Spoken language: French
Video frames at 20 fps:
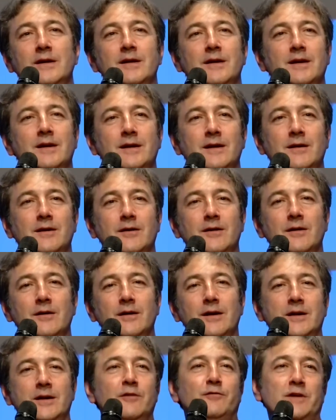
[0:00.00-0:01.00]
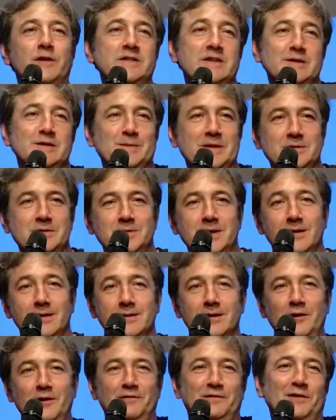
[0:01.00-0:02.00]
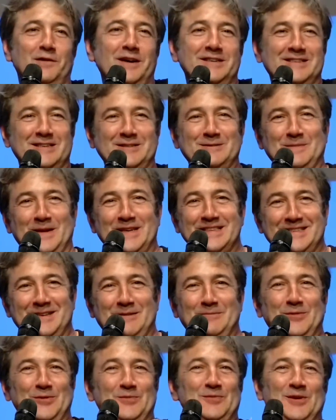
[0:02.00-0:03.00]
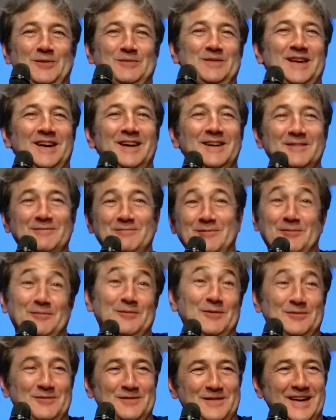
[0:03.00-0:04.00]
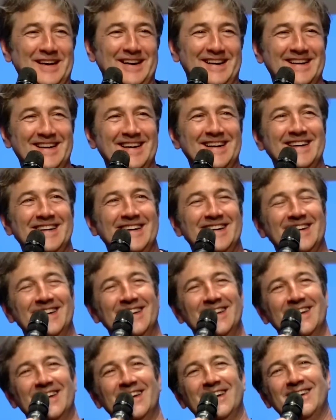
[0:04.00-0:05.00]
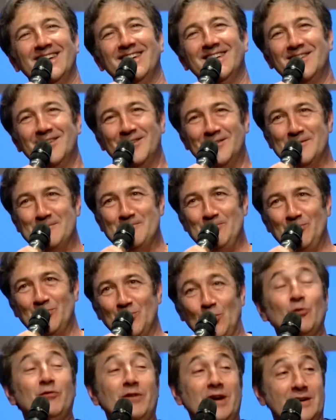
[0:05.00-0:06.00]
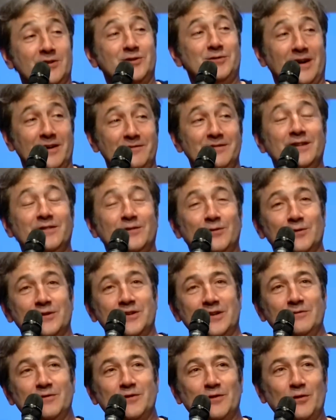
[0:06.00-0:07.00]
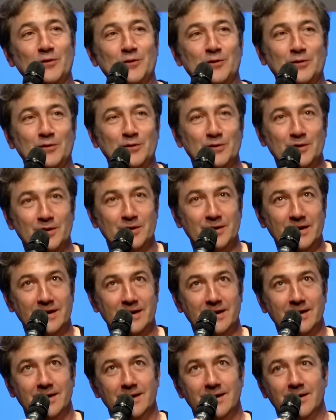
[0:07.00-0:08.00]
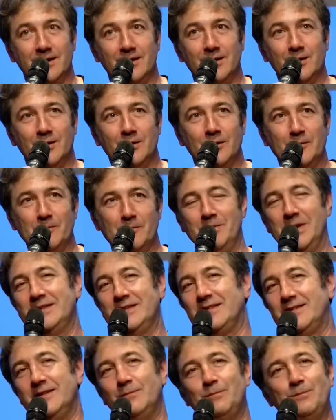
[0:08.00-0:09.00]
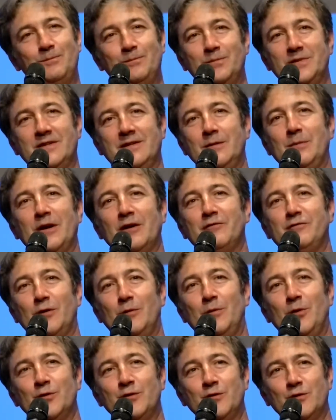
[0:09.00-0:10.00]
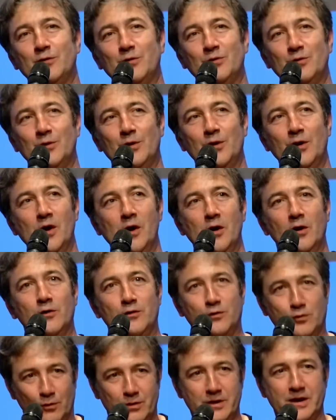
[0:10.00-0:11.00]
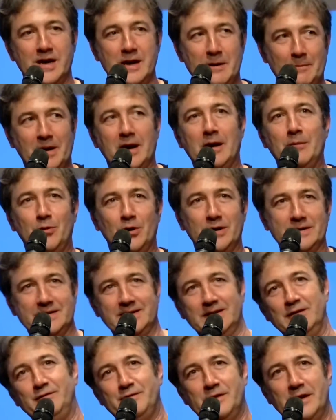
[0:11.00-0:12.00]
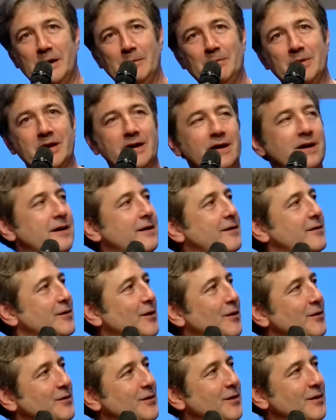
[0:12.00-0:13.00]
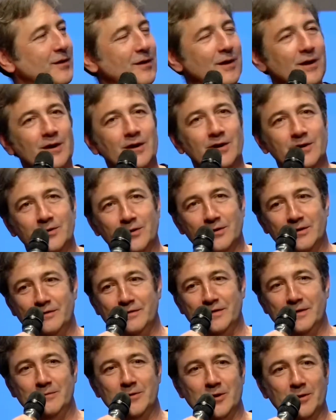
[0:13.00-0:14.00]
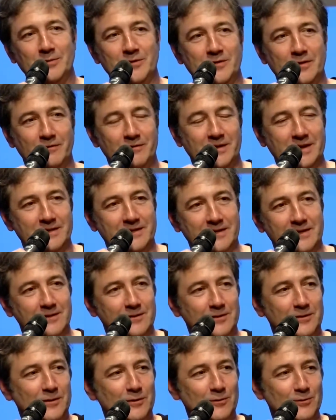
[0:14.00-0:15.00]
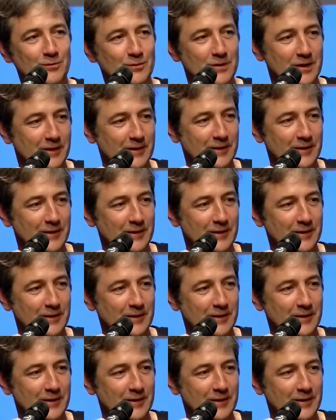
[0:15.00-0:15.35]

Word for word: Et, et, des fois ça se passe bien, des fois ça se passe un peu moins bien. Bon, voilà. Euh, donc voilà, je suis arrivé sur James Franco, euh, euh, mais ses, performances sont, sont rien par rapport à ce qu'il fait après dans, des films comme 127 heures ou,